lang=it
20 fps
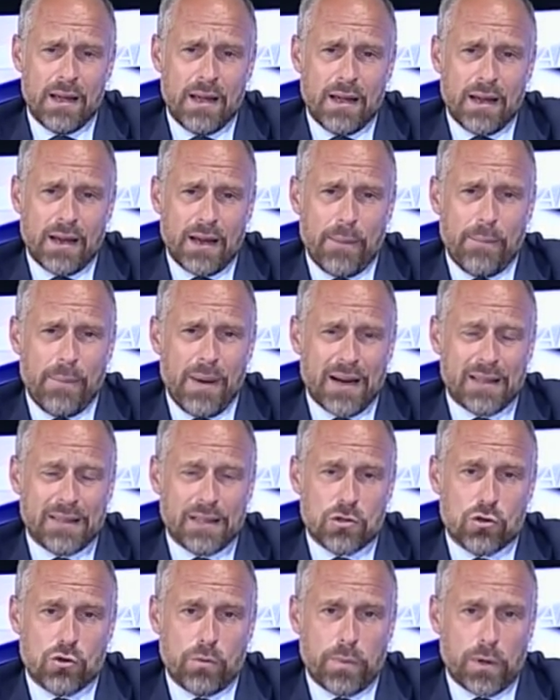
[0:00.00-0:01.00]
che
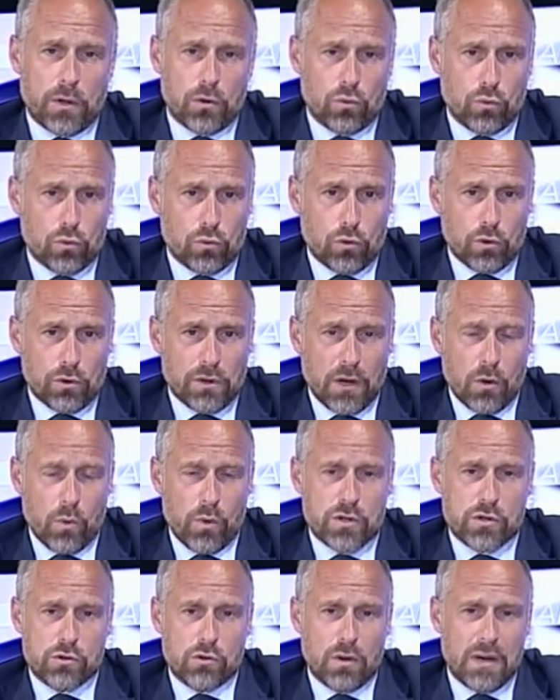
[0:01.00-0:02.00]
parta soprattutto da
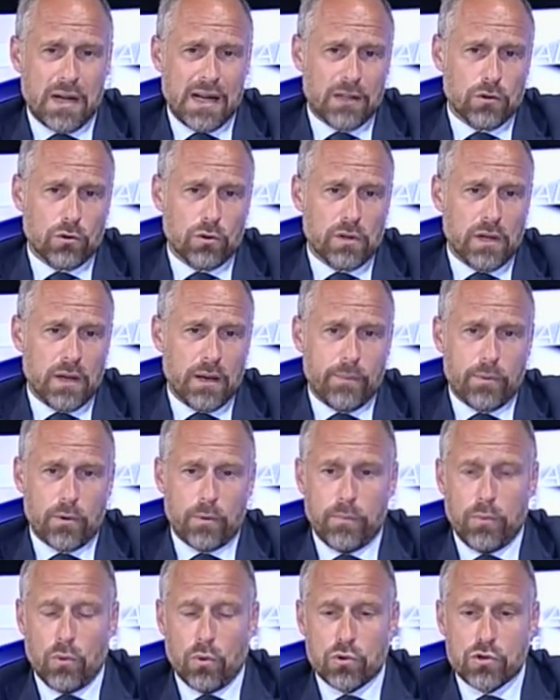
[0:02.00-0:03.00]
questo lato, dalle
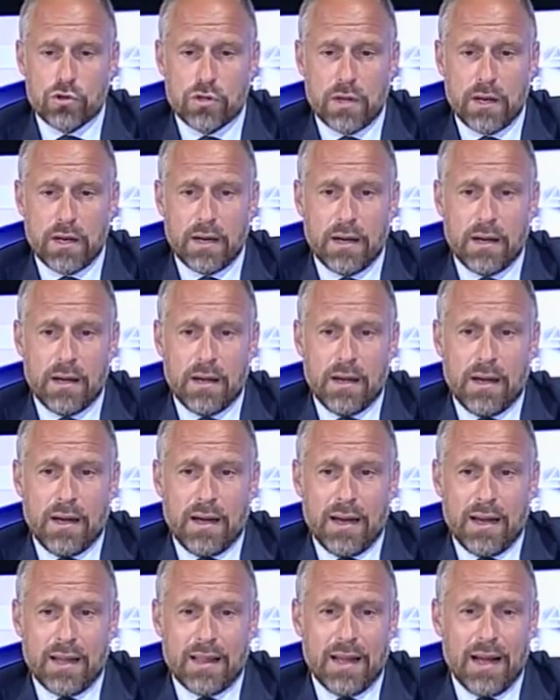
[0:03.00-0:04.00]
proposte
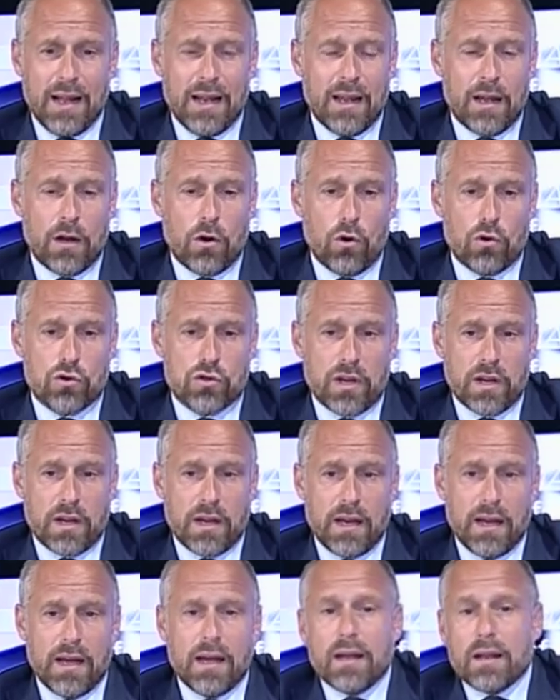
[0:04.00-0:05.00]
e dalle cose
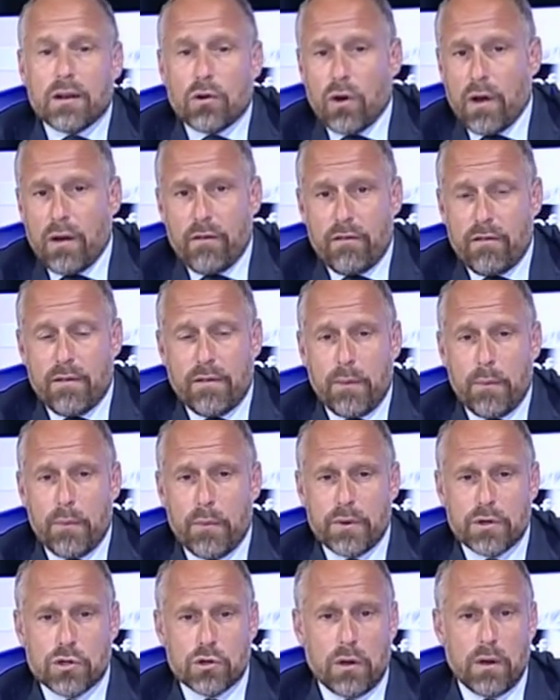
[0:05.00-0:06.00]
che noi avevamo
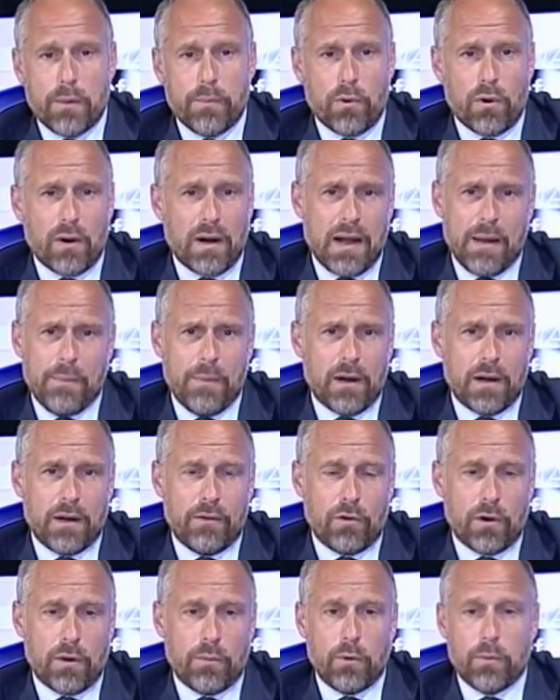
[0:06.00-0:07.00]
messo nel programma che
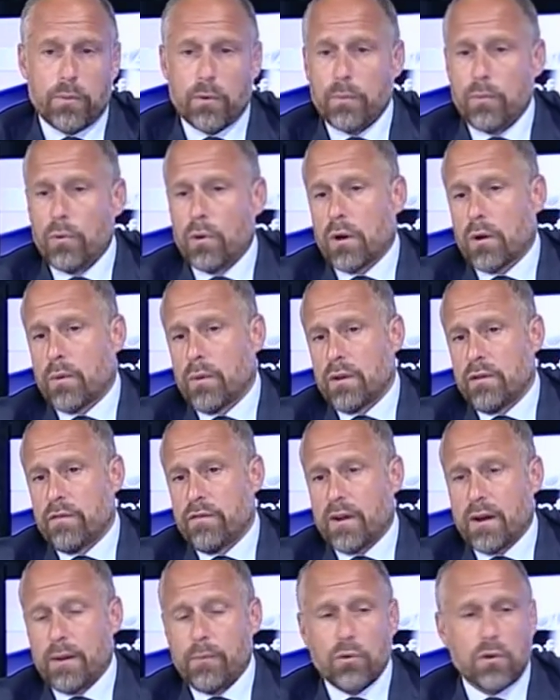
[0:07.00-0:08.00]
vorremmo proporre, quindi
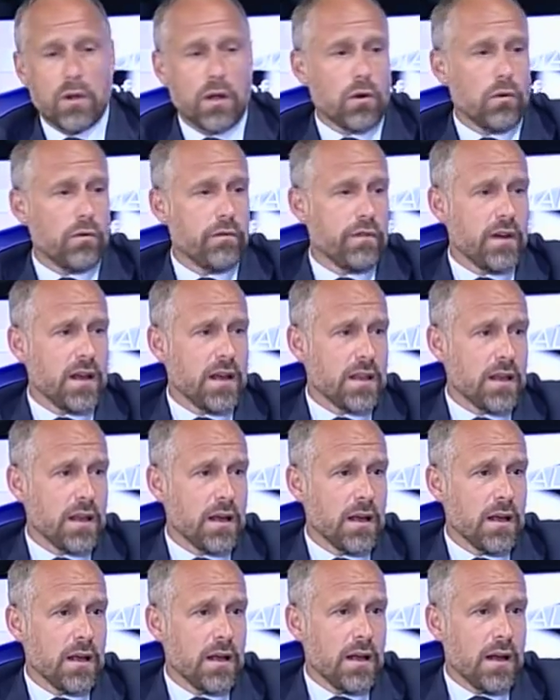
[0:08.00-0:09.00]
faremo dei
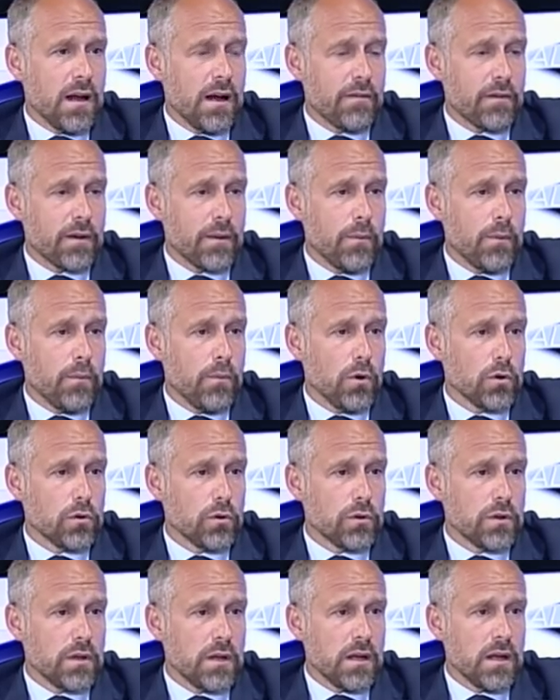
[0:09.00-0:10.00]
convegni, avremo
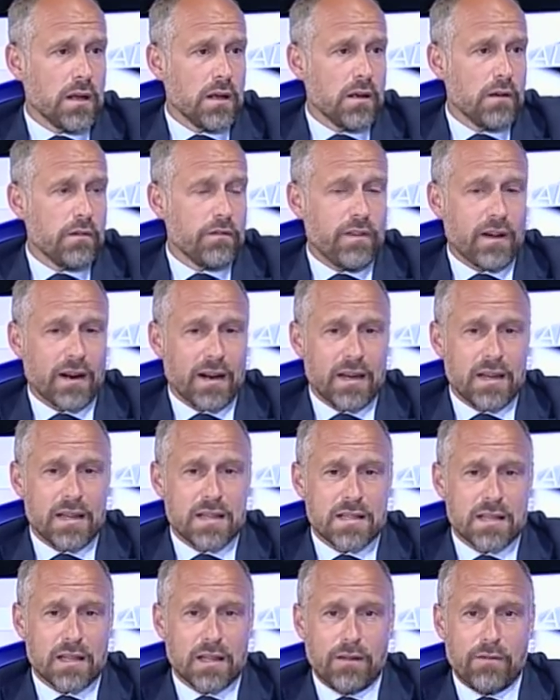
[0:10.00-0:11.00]
modo di fare
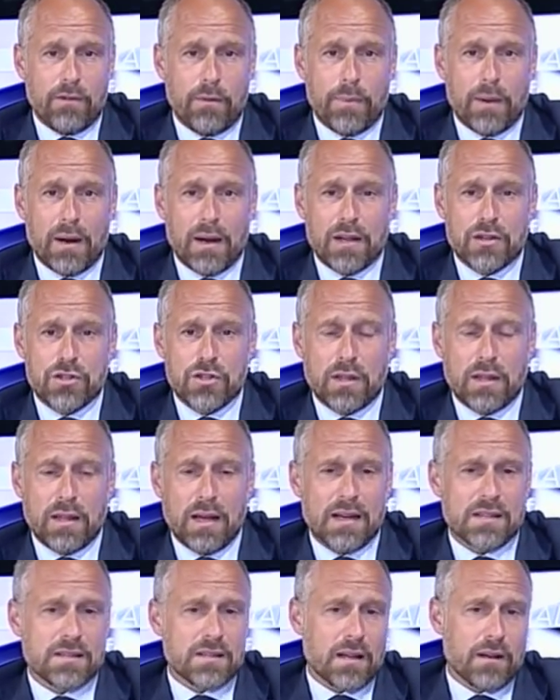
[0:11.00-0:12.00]
iniziative per la
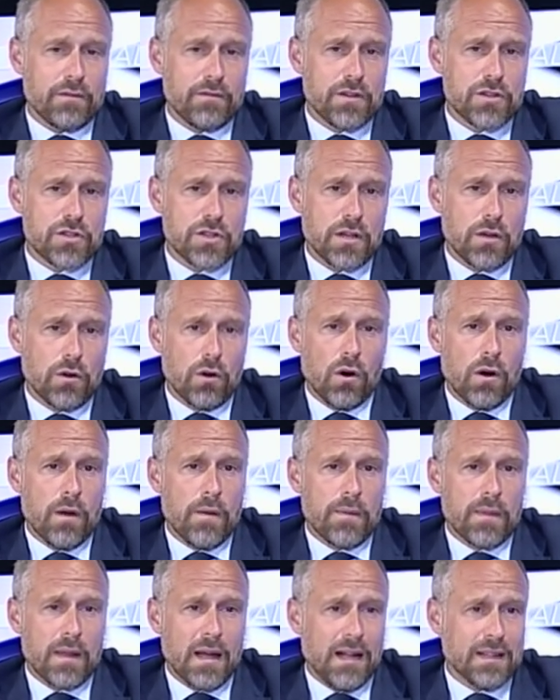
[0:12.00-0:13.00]
città e stare vicino
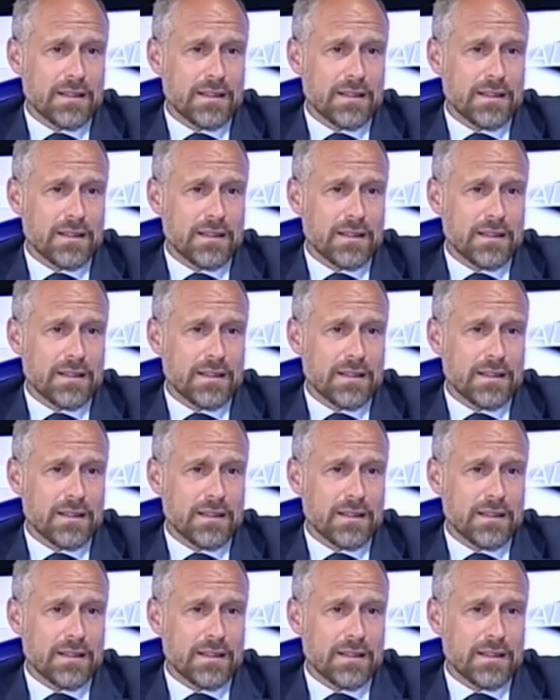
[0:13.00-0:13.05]
al